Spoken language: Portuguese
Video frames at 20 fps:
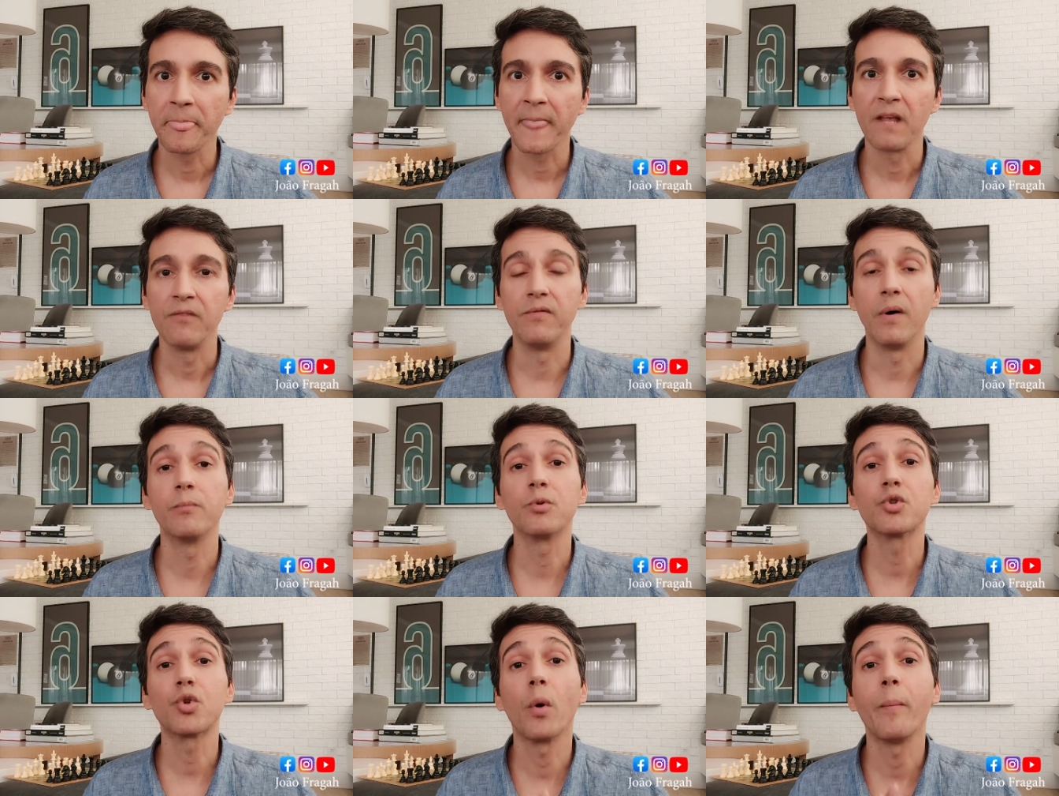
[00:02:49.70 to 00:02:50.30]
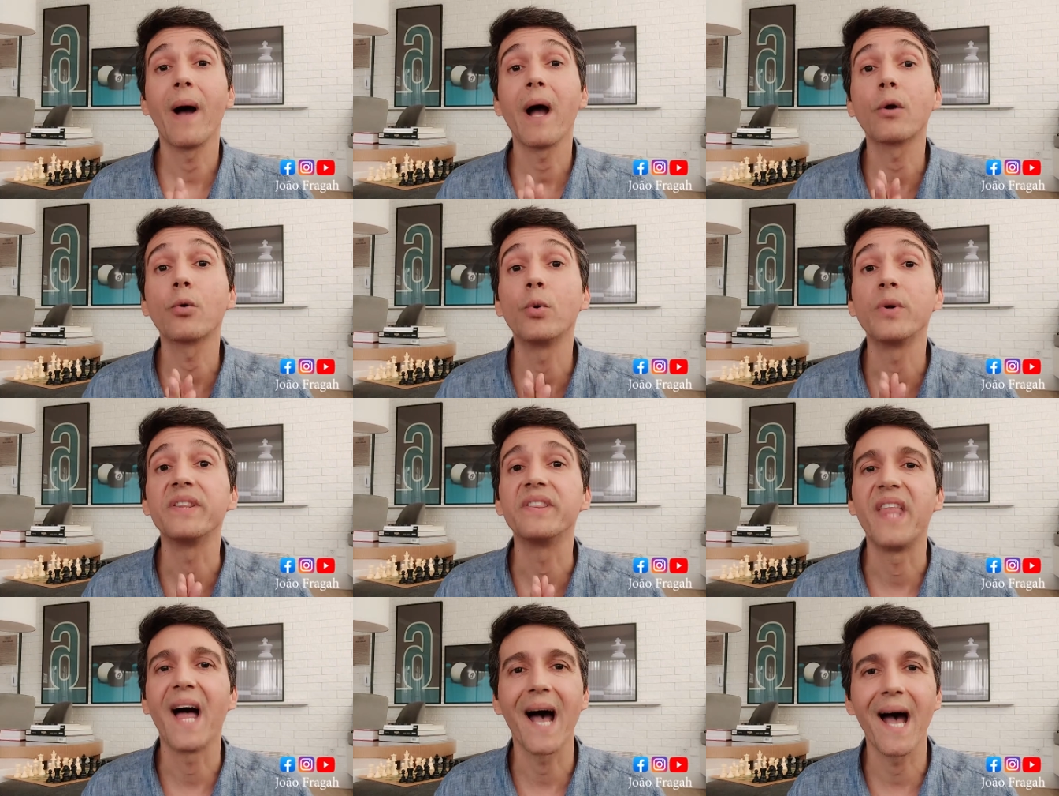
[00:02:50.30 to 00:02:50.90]
Vamos tomar
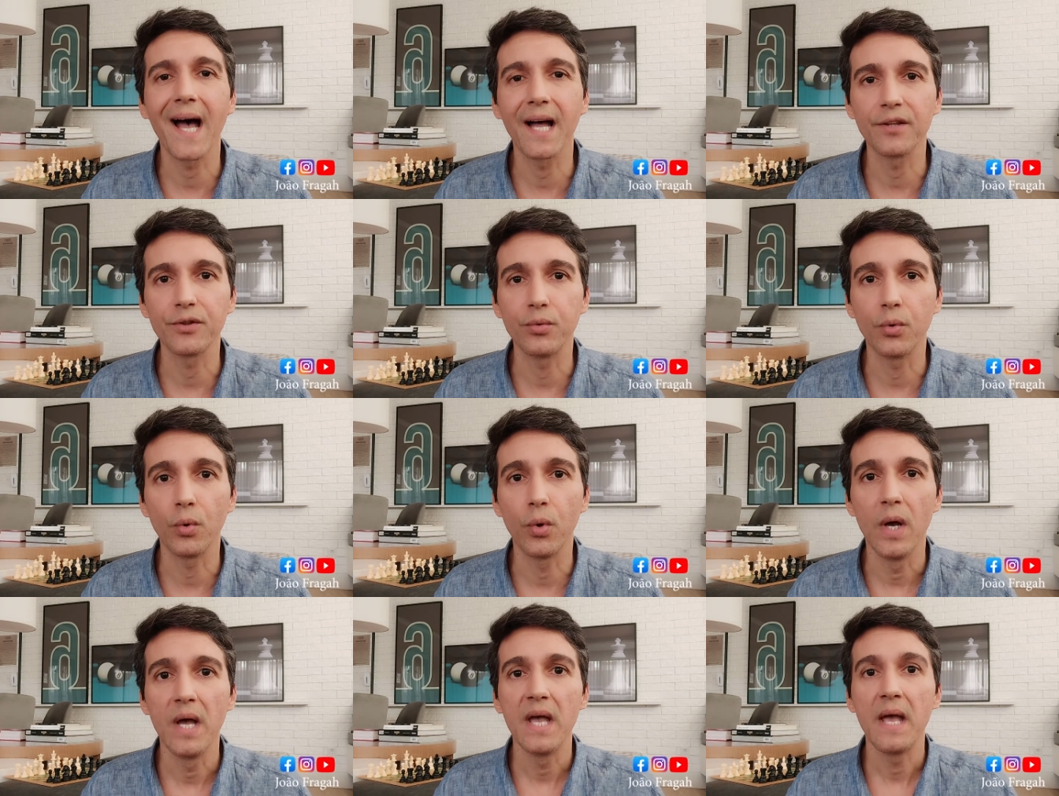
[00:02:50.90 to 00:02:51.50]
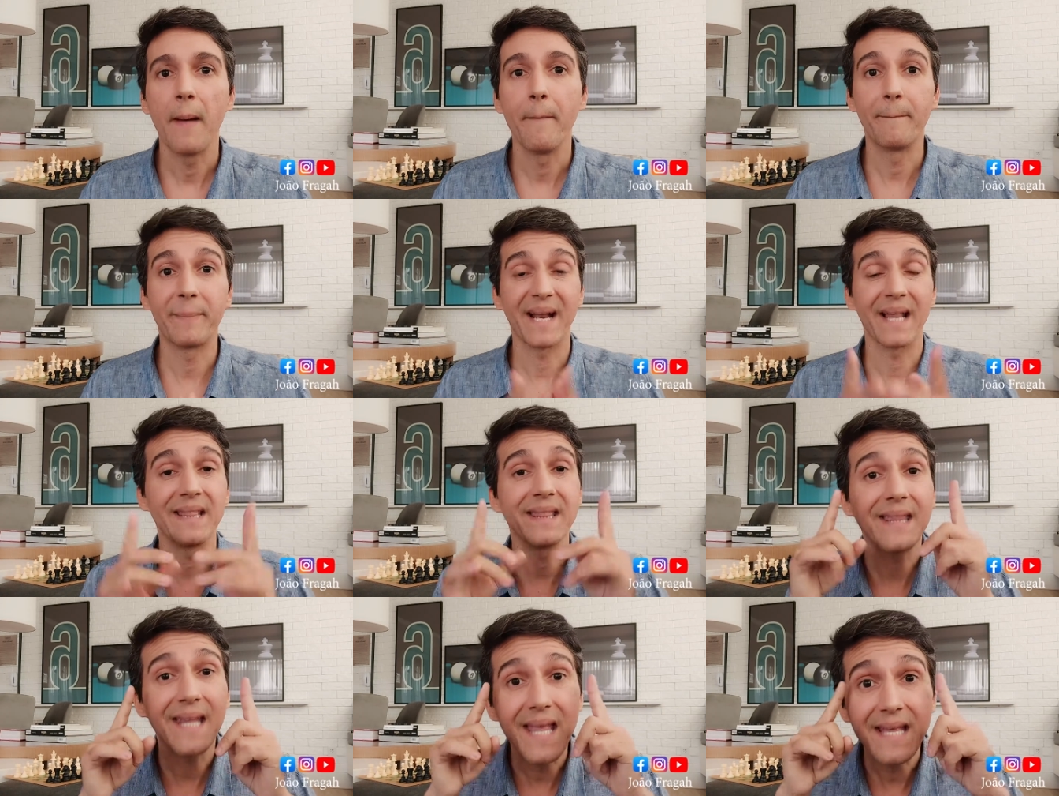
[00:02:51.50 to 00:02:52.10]
cuidado para
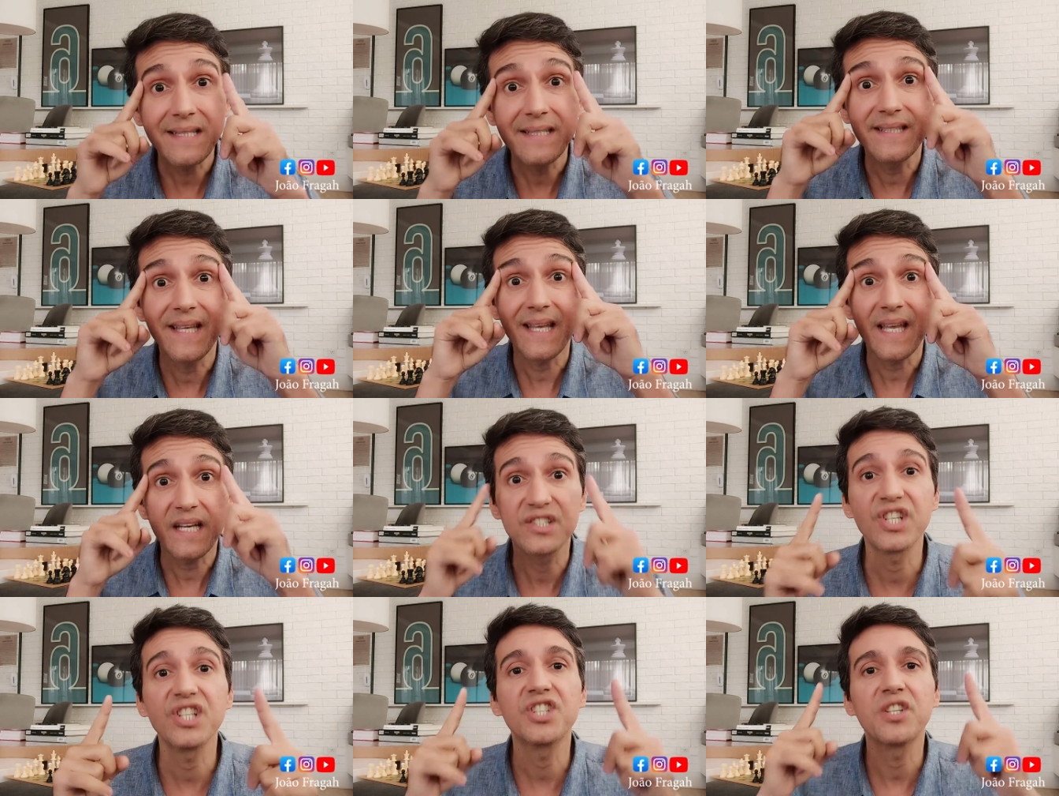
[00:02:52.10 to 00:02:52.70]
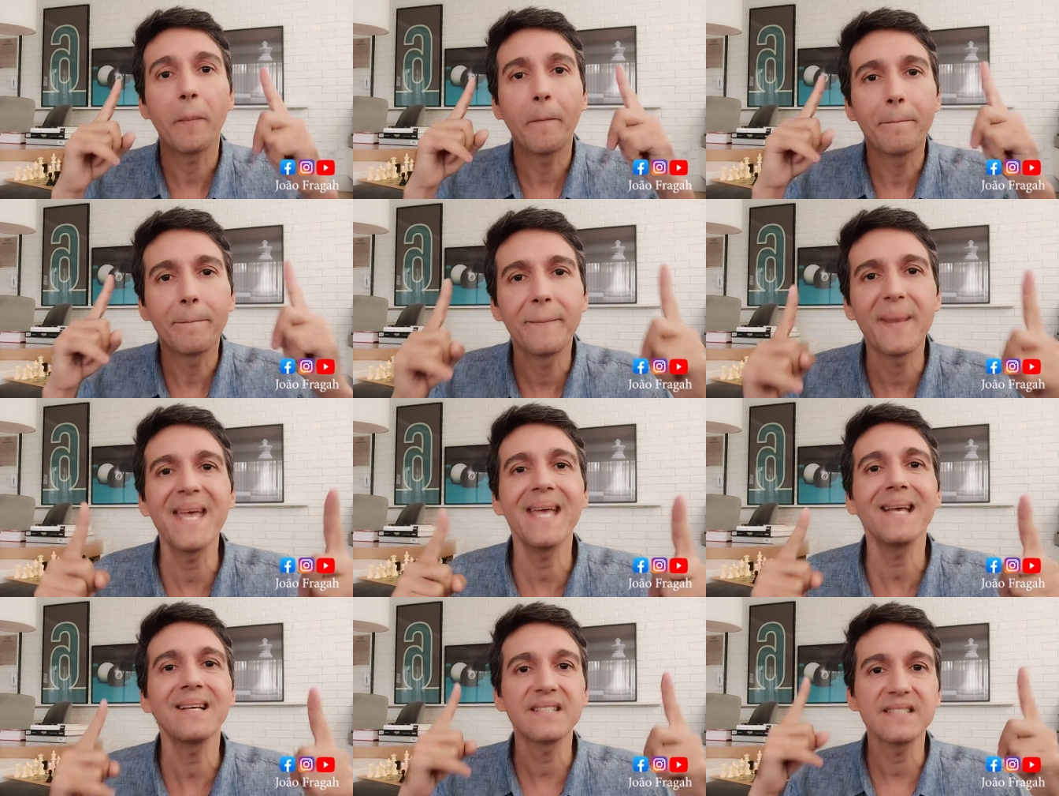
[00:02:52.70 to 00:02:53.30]
nem sem a gente
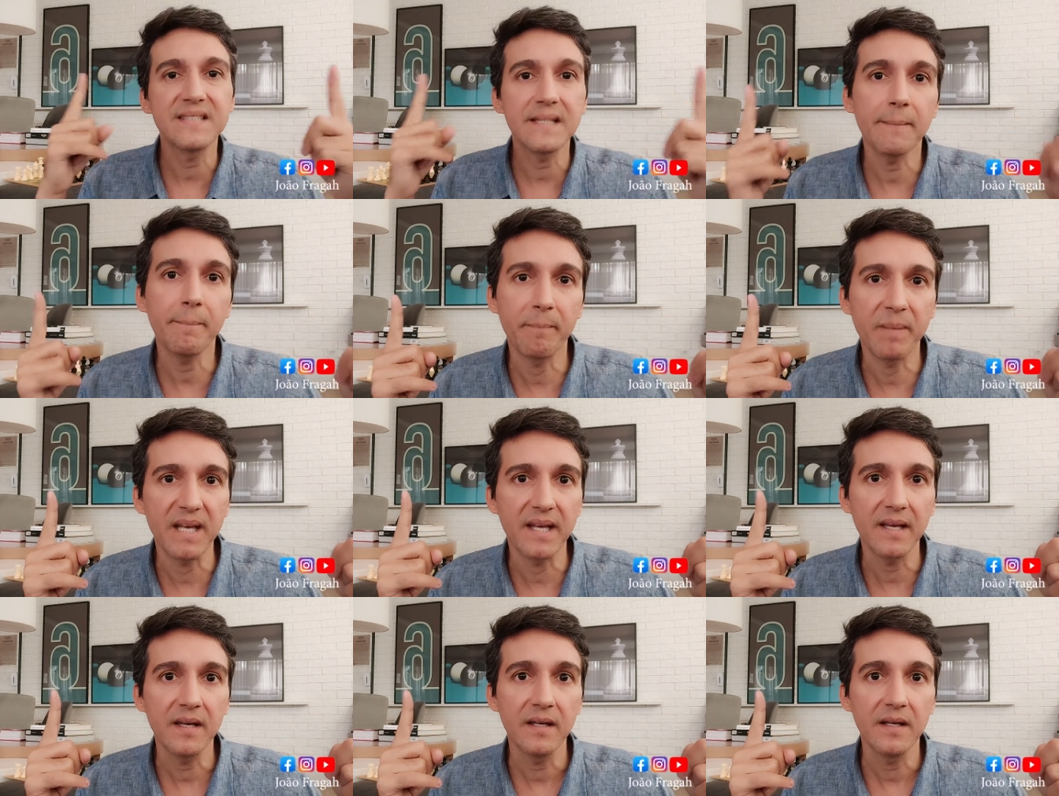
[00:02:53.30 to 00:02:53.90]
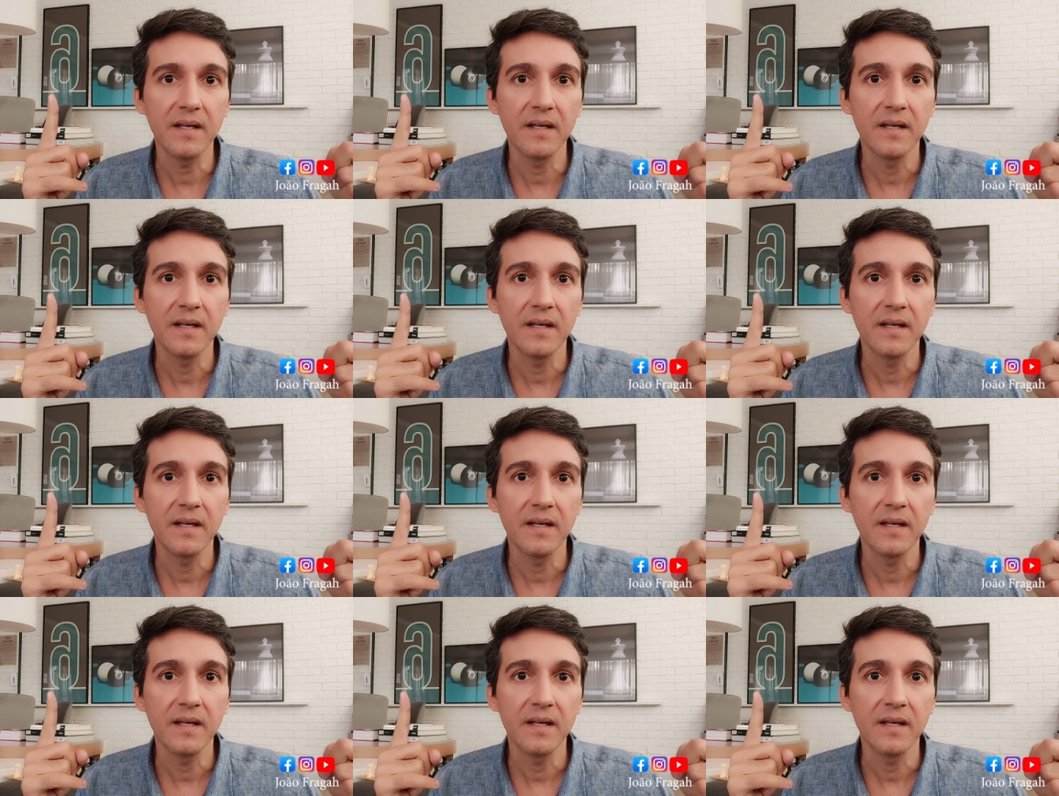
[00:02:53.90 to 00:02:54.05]
perceber